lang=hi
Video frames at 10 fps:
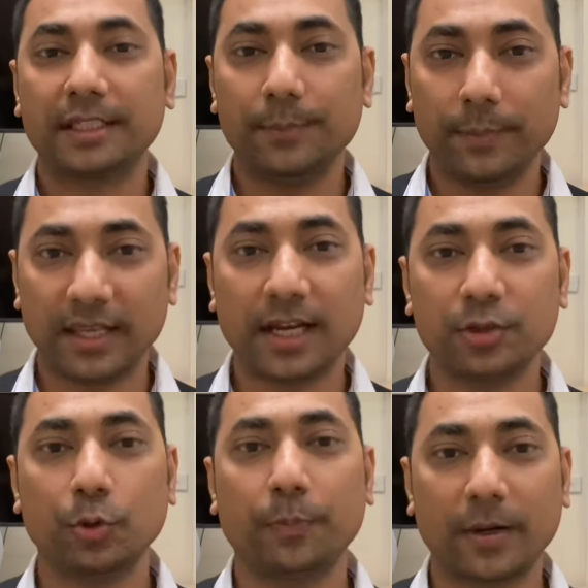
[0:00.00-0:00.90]
कि मेरा
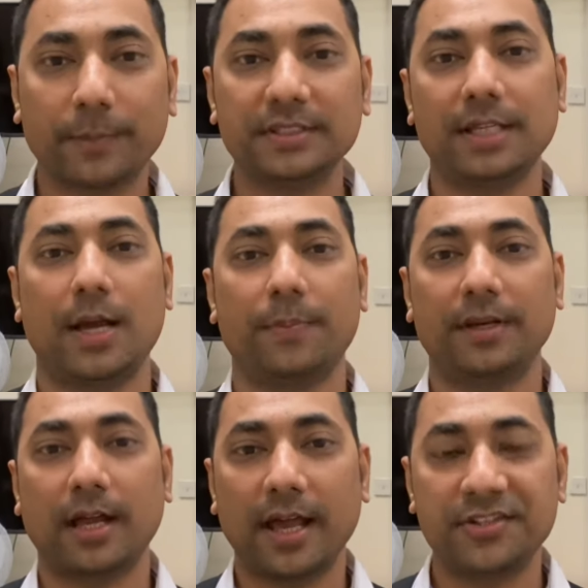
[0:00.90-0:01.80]
जो पर्पस यहां पे
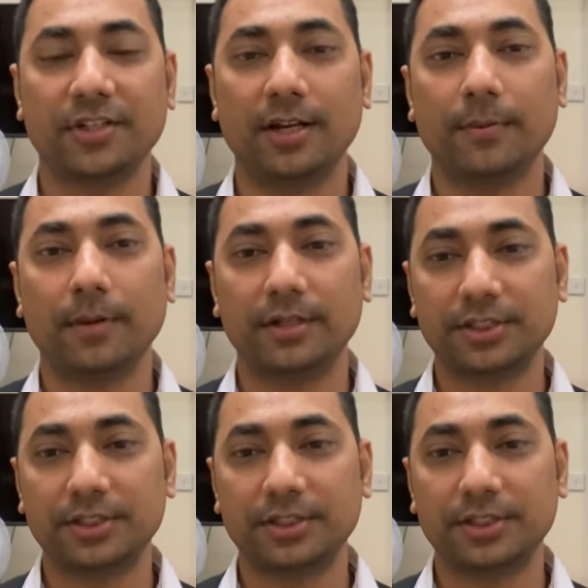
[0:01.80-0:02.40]
रहा है चैनल